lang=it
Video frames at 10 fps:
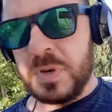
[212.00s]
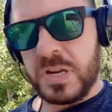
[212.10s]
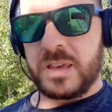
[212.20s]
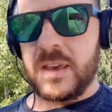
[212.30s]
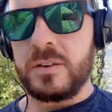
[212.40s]

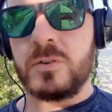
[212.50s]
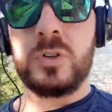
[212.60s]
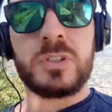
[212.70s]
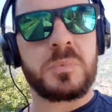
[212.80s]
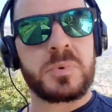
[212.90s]
Perché
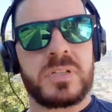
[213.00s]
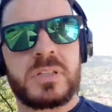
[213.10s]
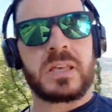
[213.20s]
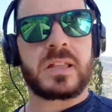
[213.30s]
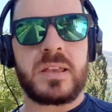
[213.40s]
oltre a
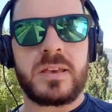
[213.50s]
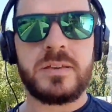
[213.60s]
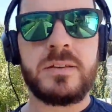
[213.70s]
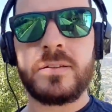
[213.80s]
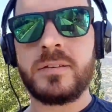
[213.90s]
presentare
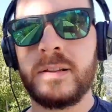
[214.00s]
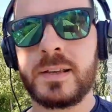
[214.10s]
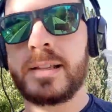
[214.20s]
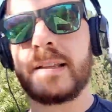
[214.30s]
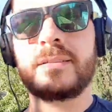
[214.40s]

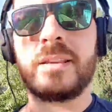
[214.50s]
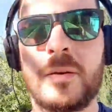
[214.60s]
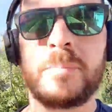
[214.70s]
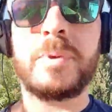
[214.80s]
le classiche